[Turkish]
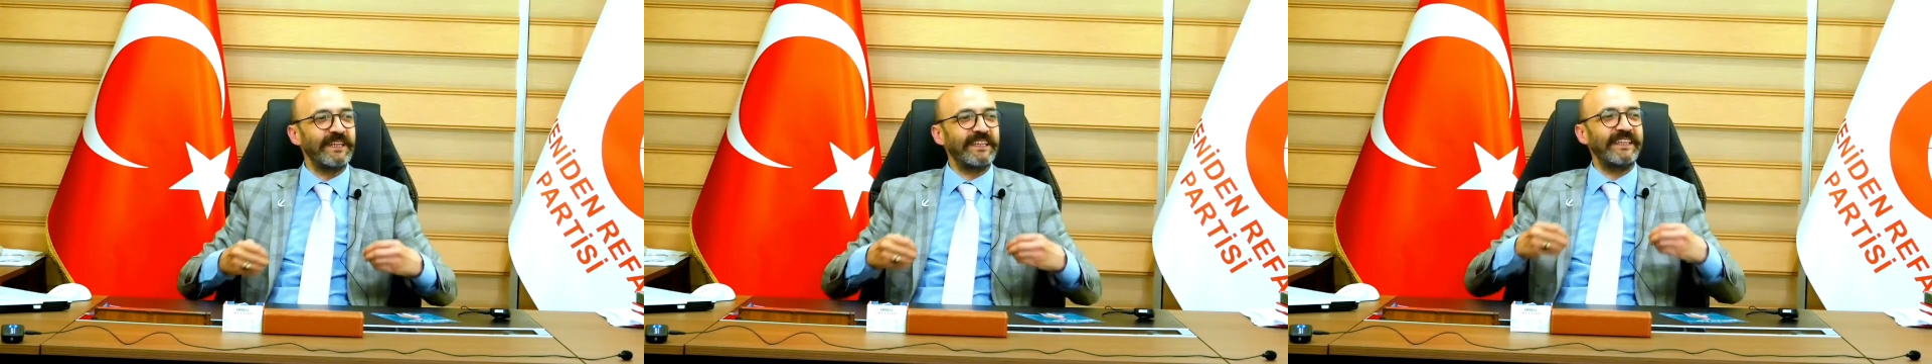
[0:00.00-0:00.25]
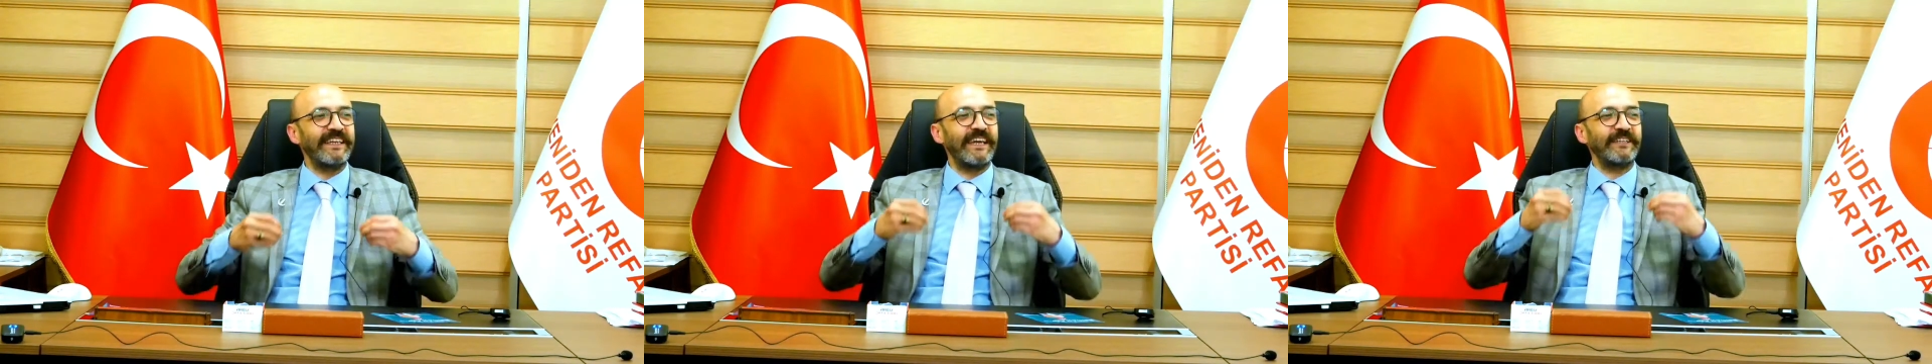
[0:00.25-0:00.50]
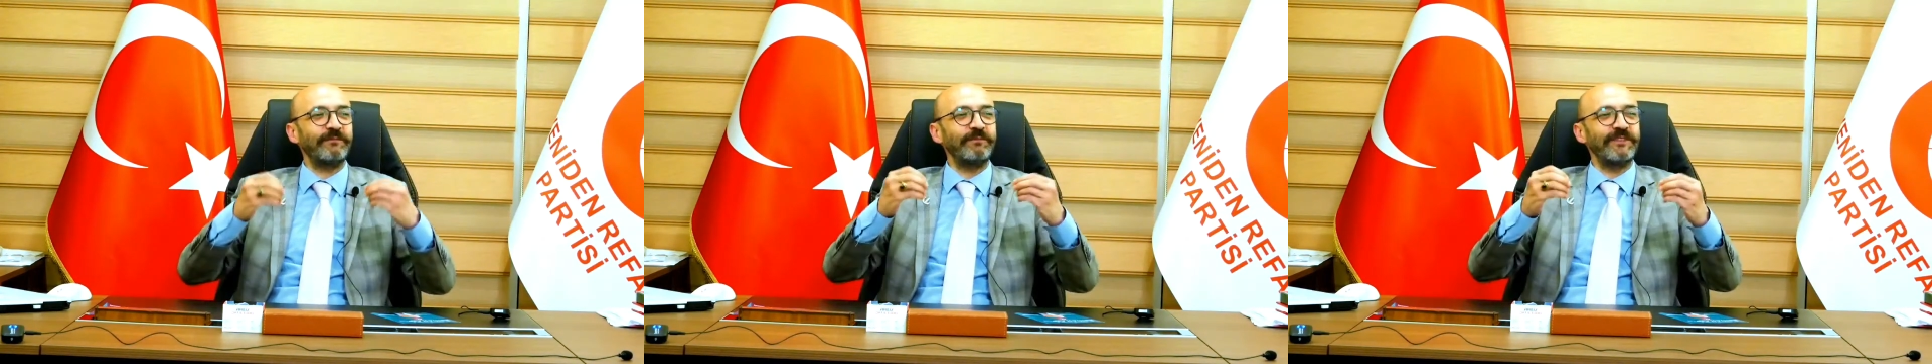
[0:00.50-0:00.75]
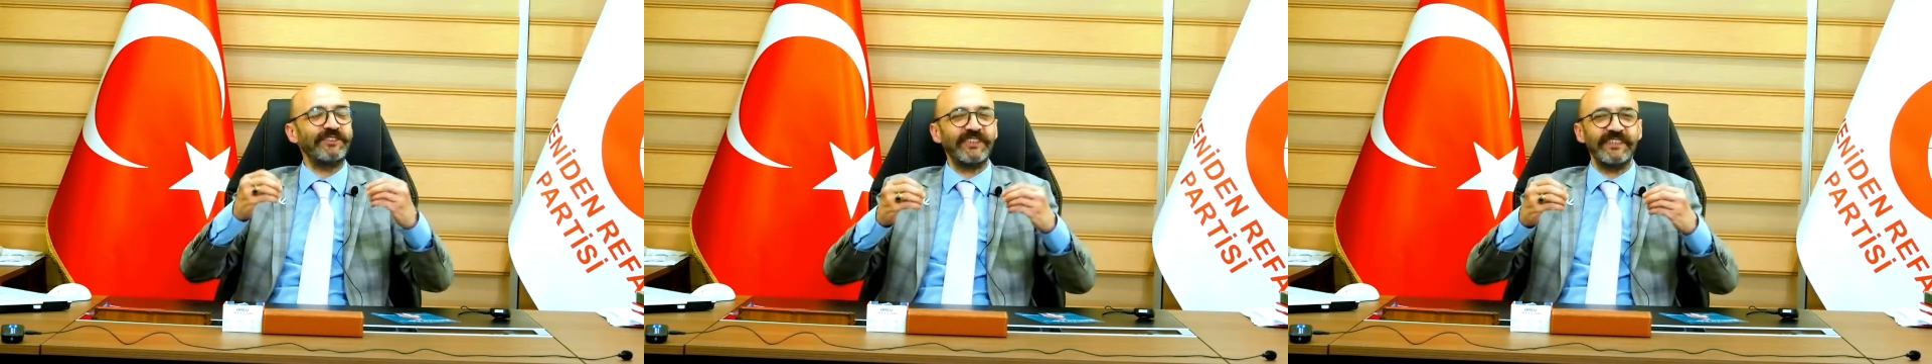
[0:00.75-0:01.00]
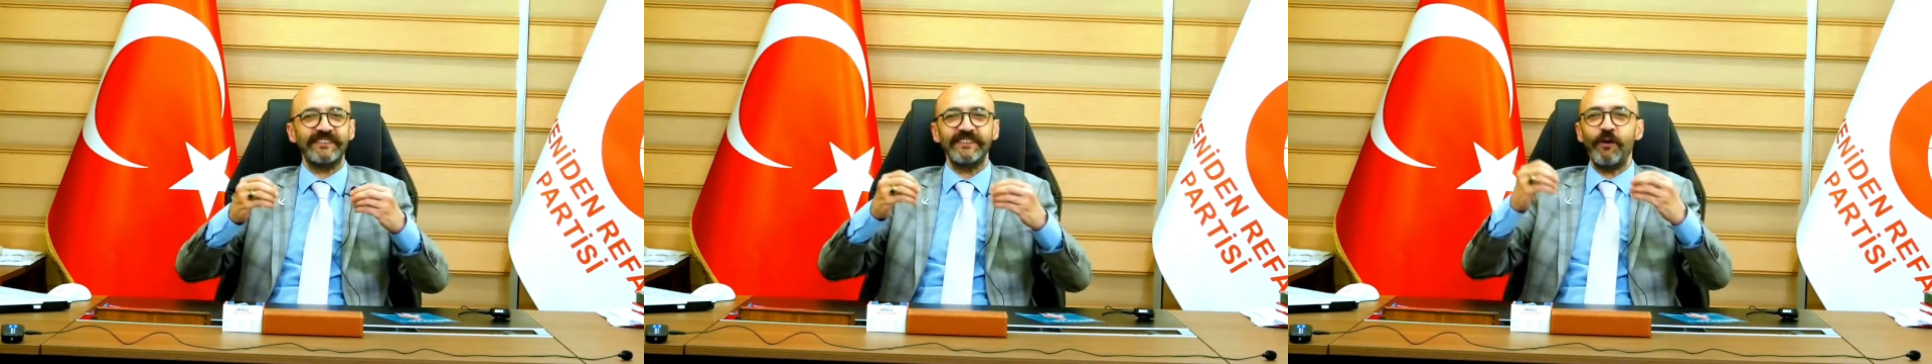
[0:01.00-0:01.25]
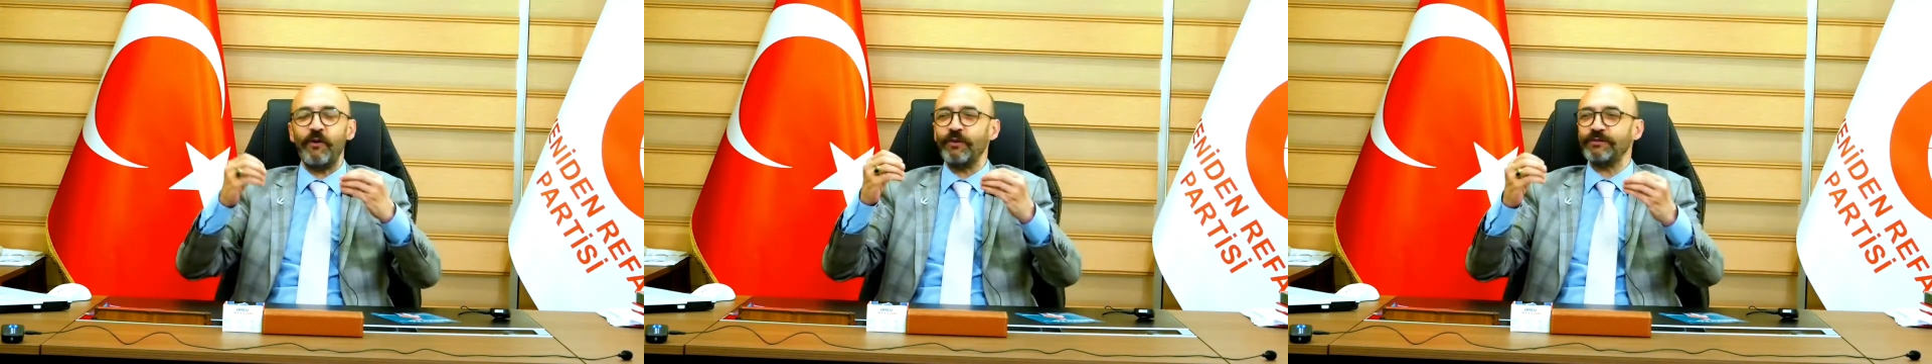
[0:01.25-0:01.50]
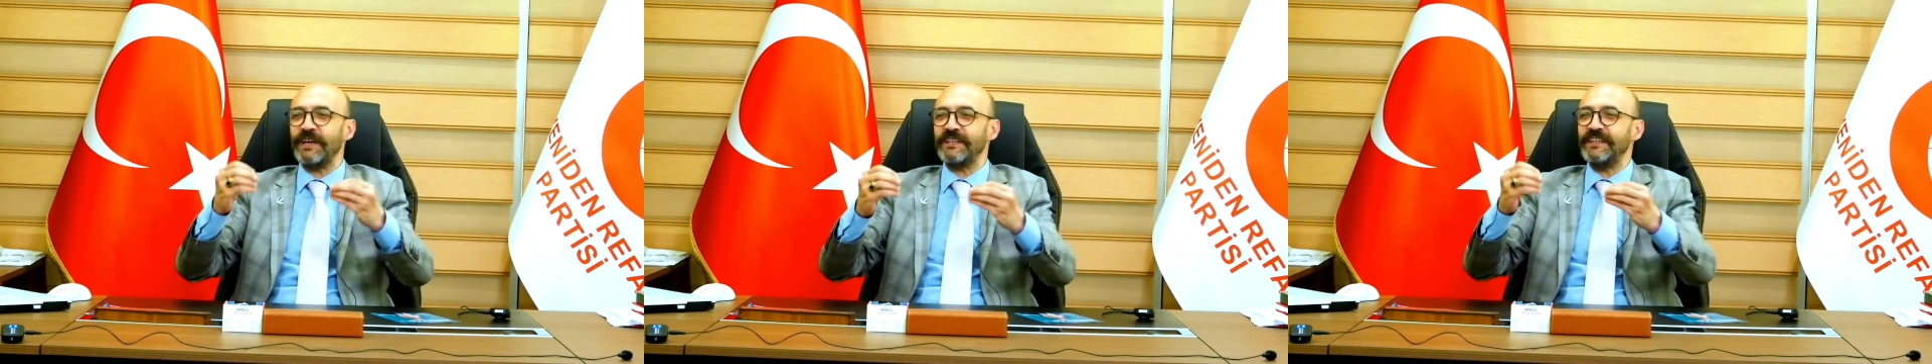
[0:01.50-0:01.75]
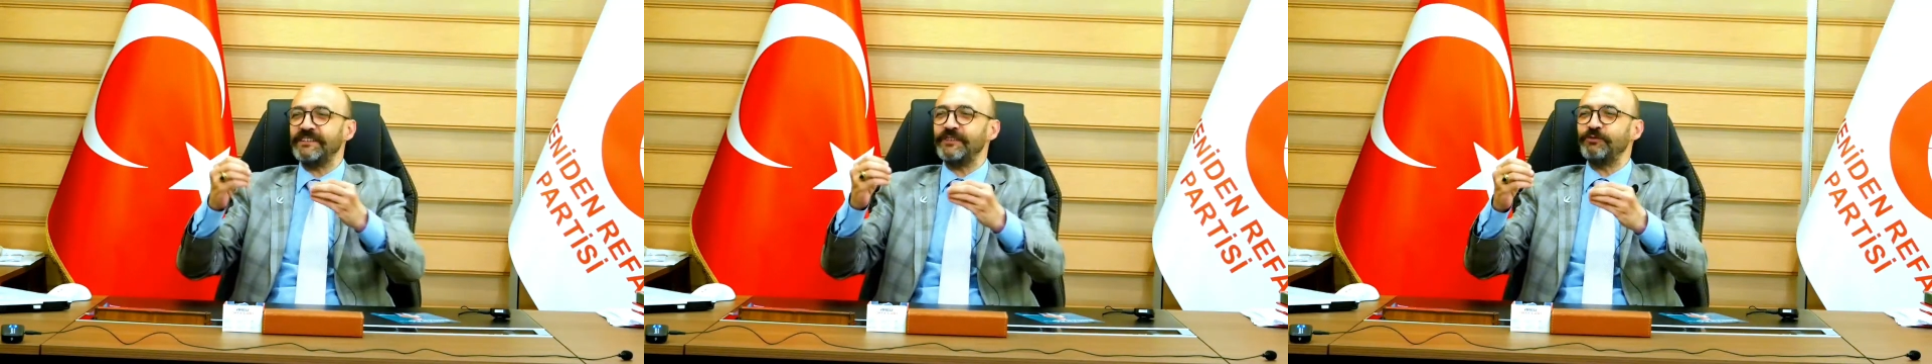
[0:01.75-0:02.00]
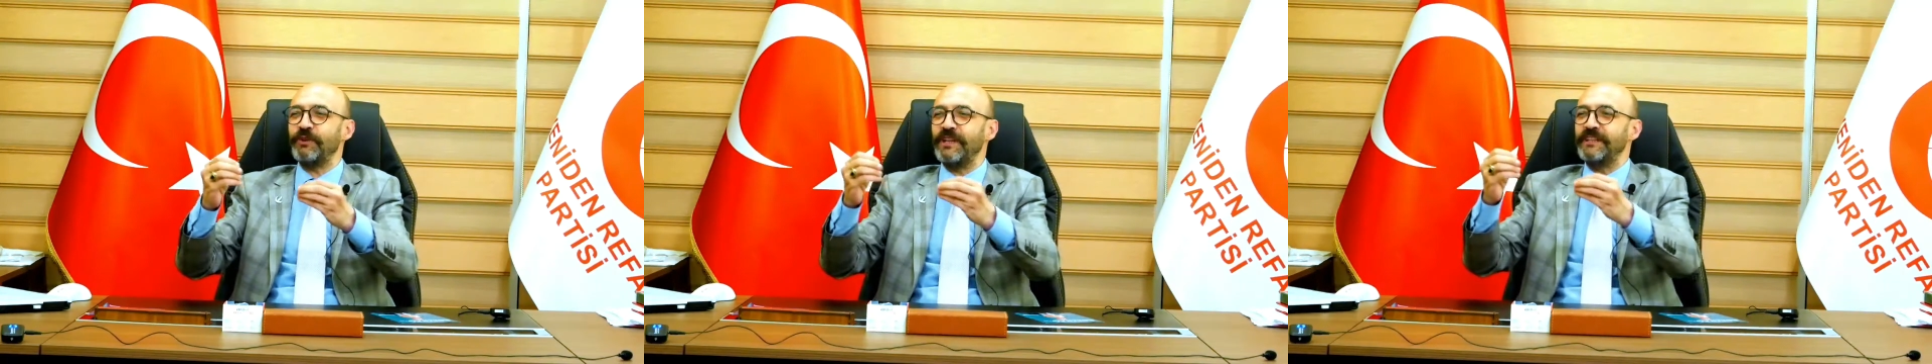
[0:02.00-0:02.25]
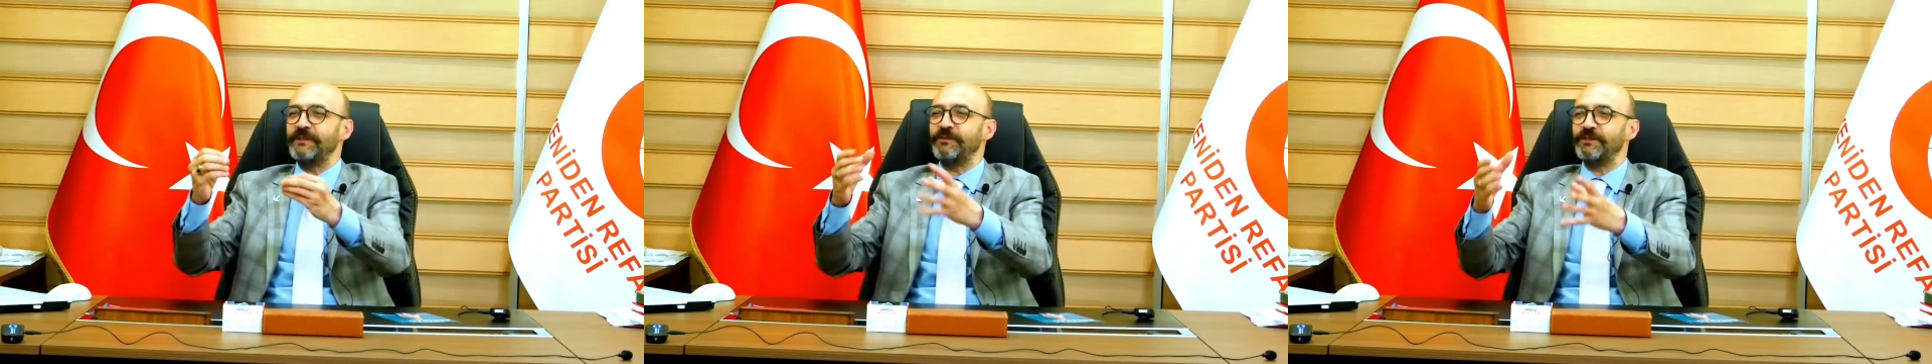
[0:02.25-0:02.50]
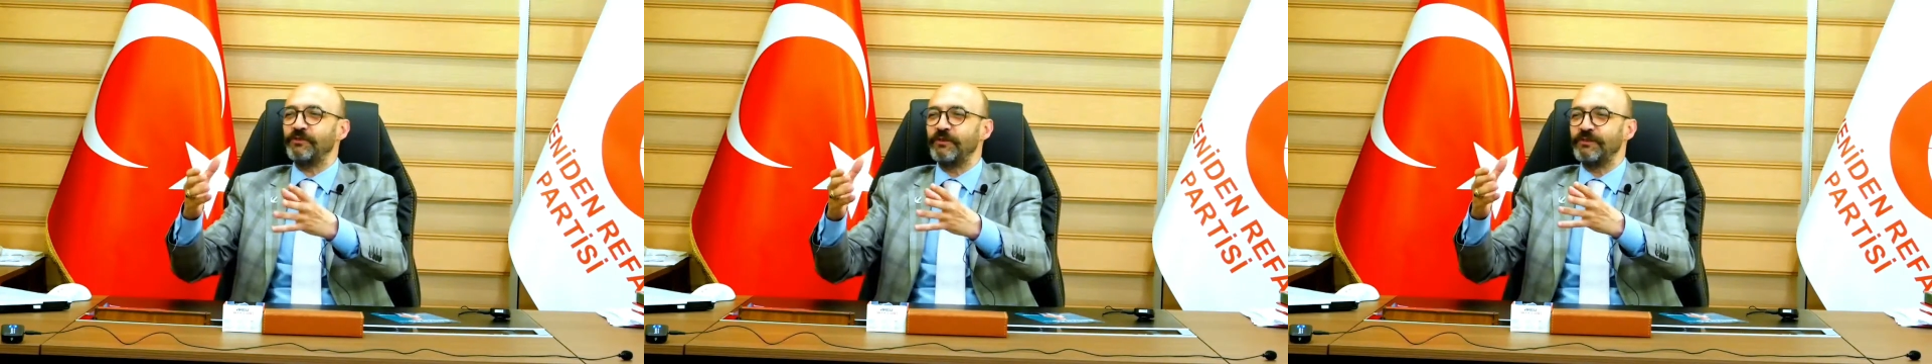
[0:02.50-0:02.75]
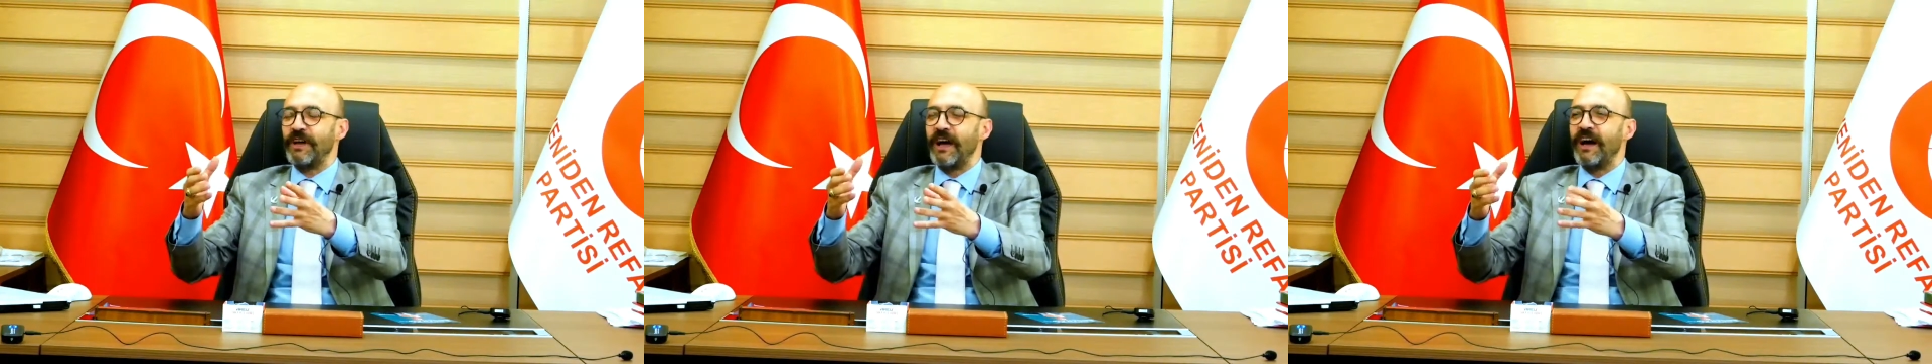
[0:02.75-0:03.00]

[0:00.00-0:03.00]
birliği etmişçesine ortaklaşa söylediği bir söz.